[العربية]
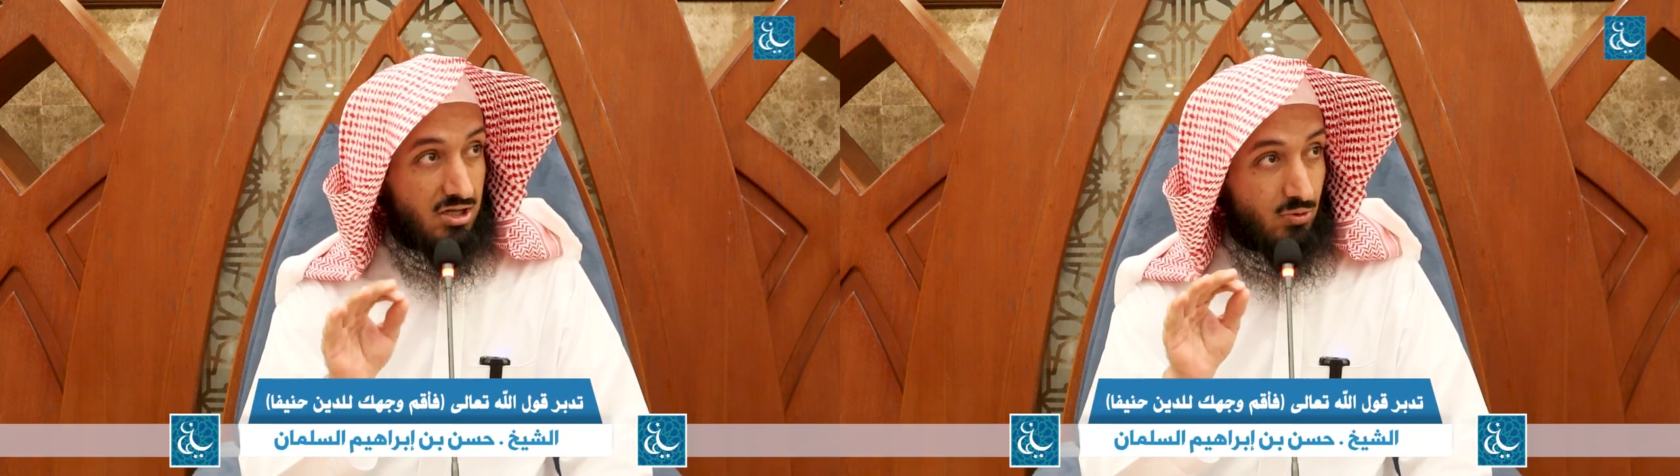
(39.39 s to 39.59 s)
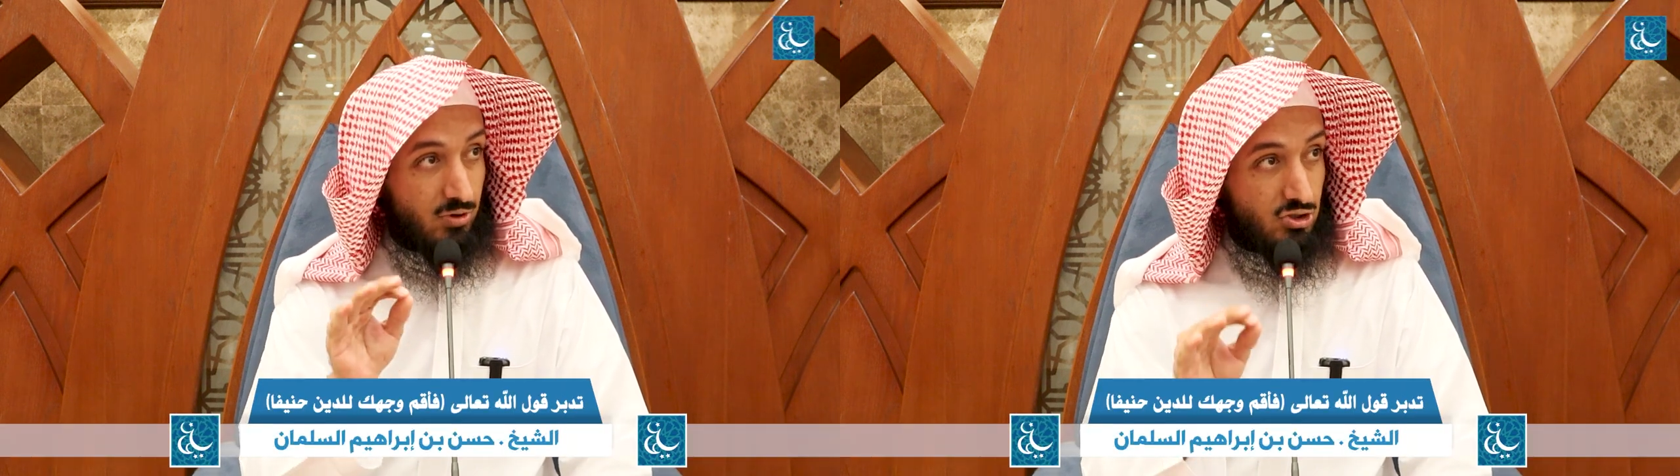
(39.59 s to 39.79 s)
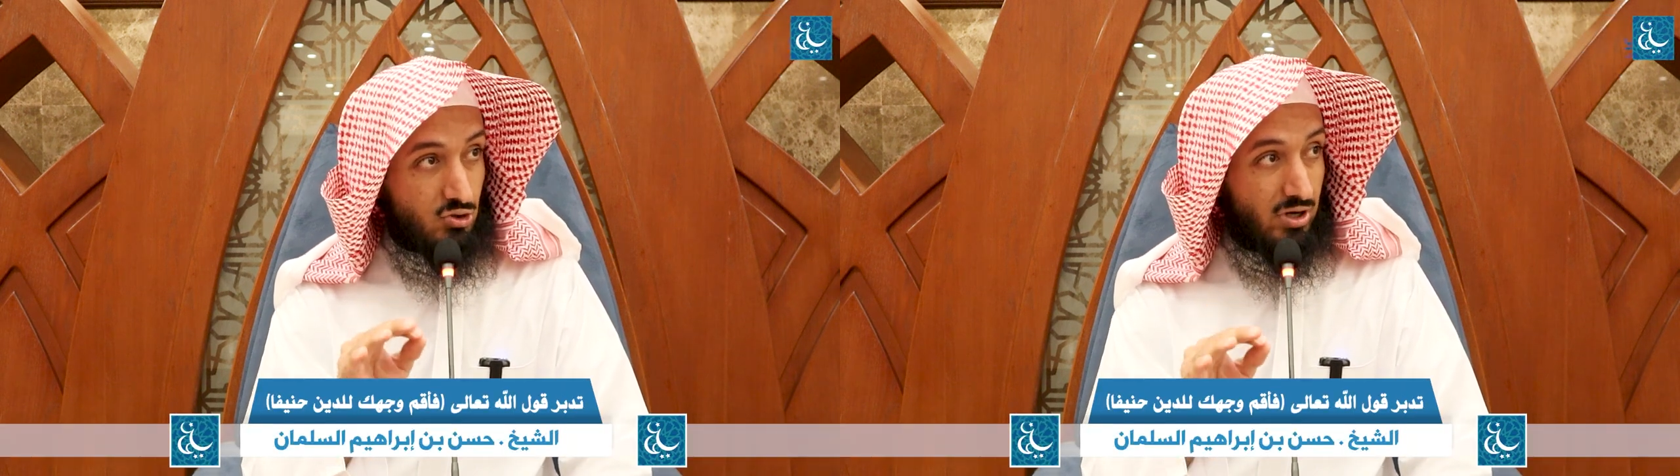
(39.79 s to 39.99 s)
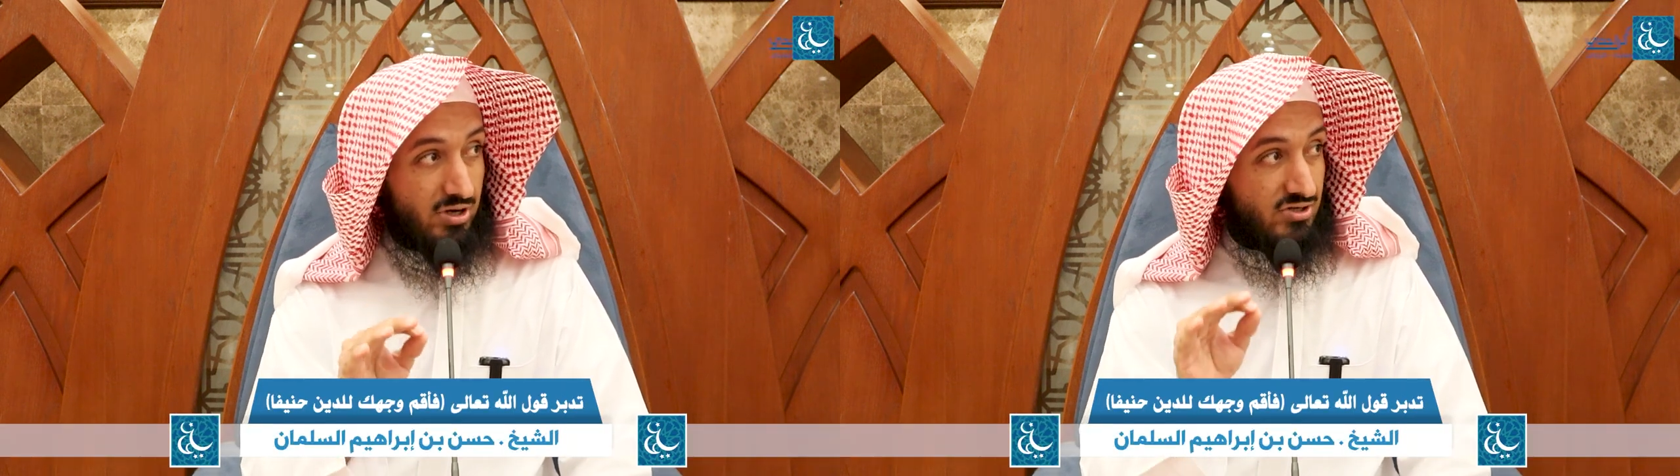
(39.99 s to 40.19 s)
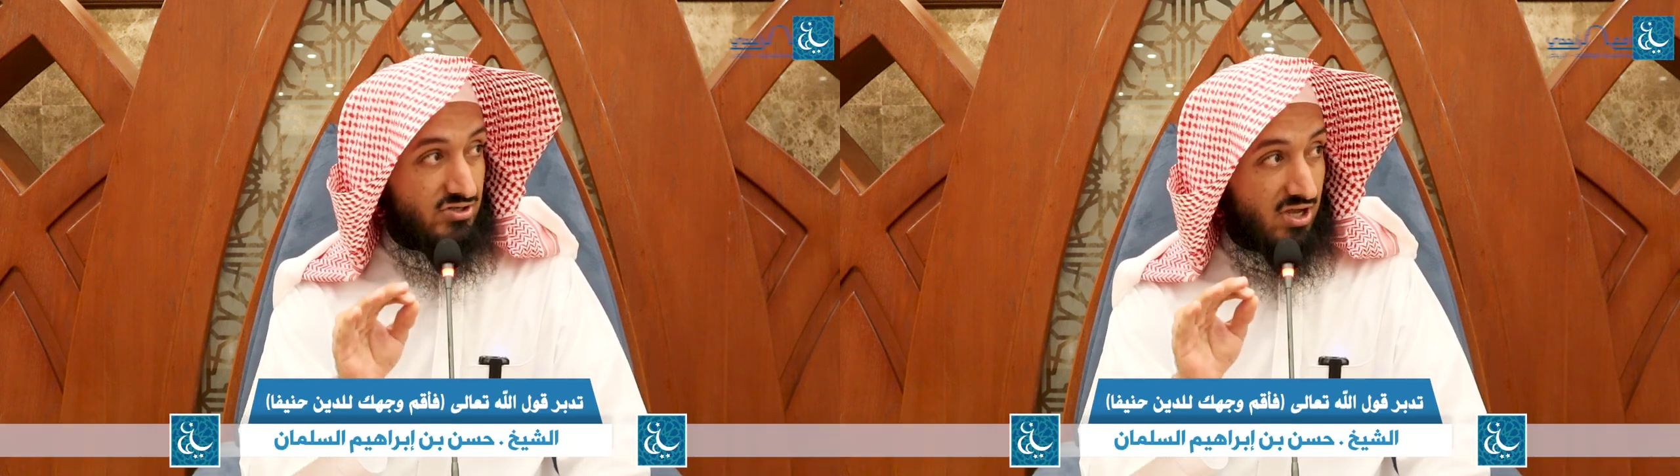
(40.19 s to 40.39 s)

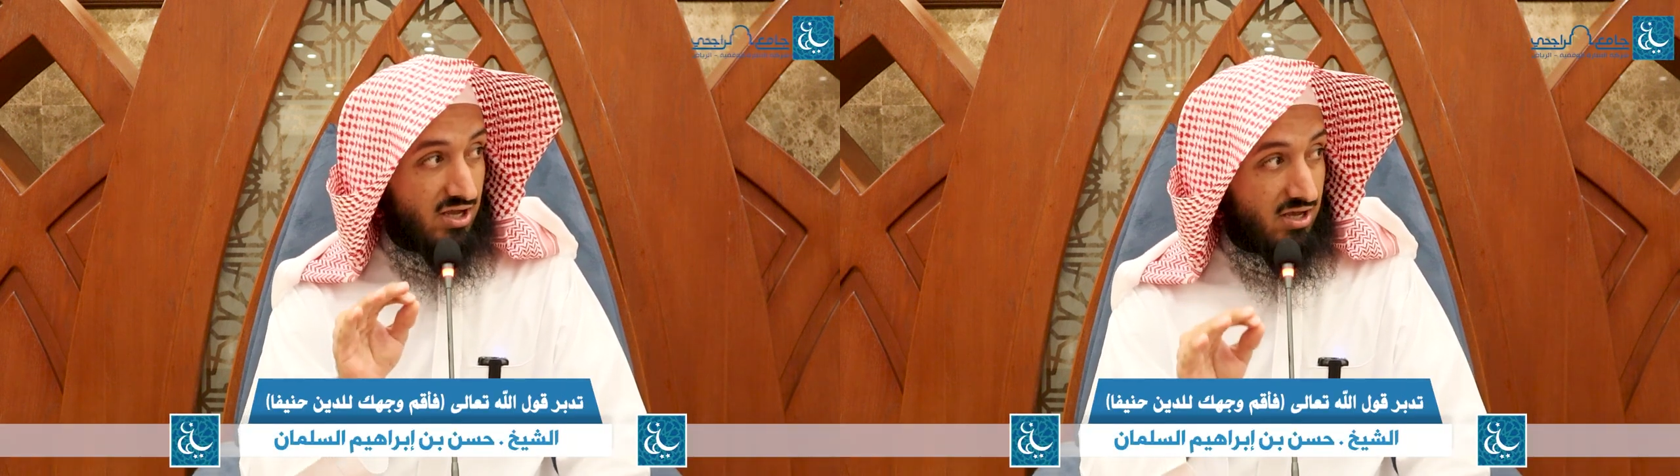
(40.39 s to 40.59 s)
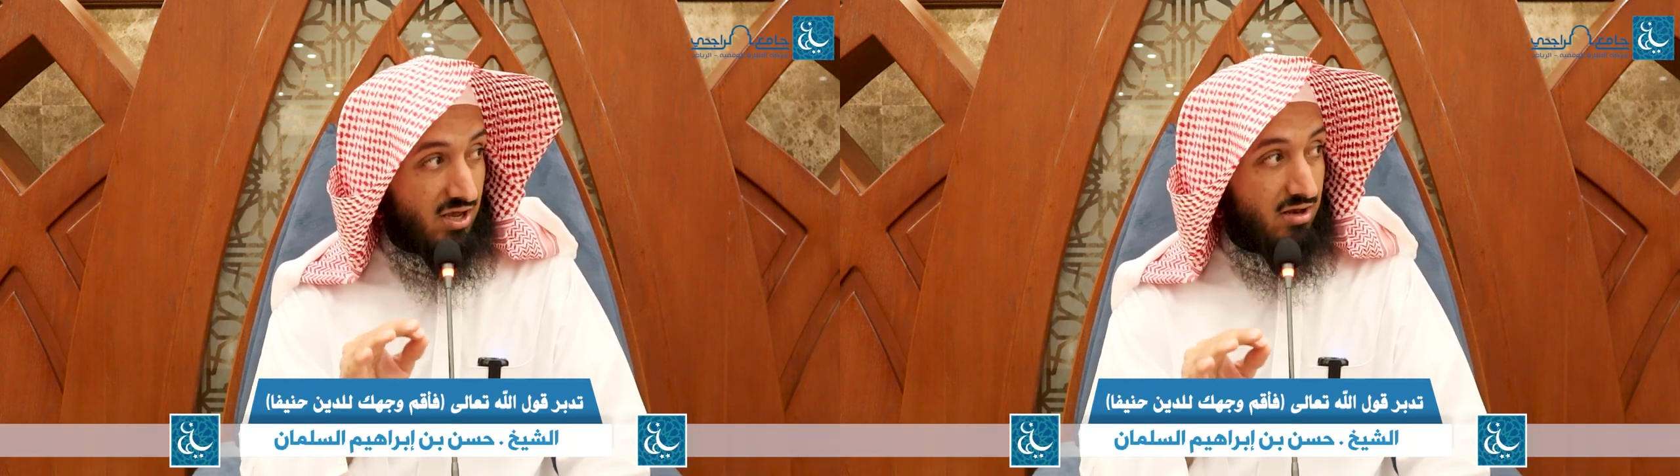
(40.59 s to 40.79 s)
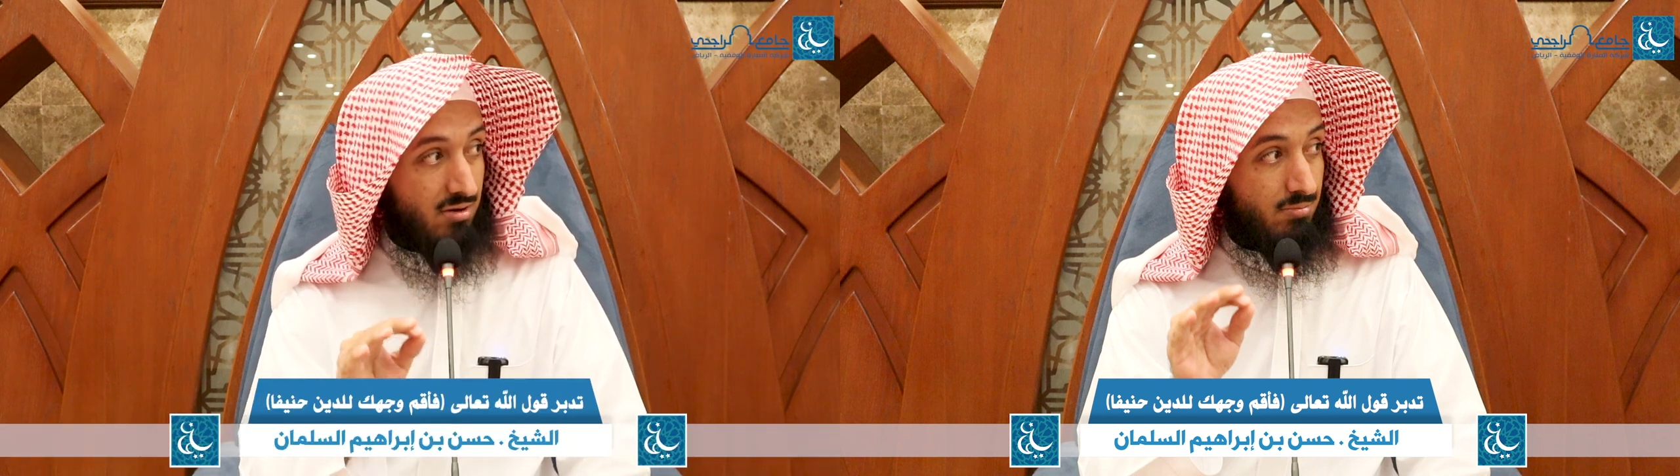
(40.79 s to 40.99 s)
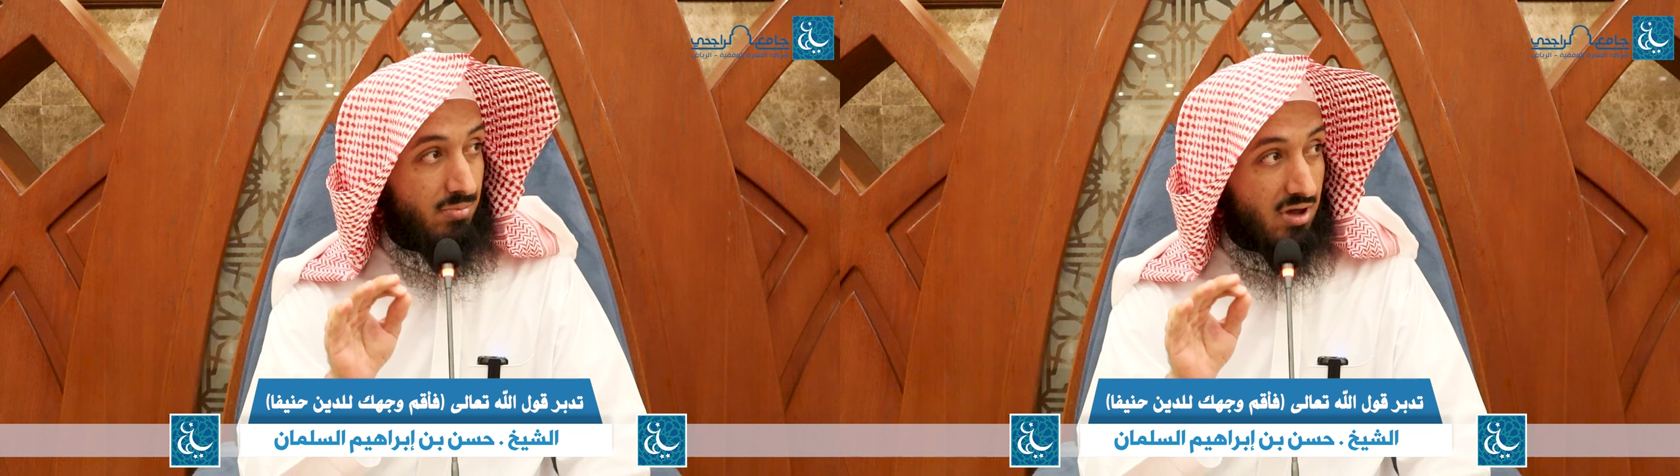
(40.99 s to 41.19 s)
توجها صحيحا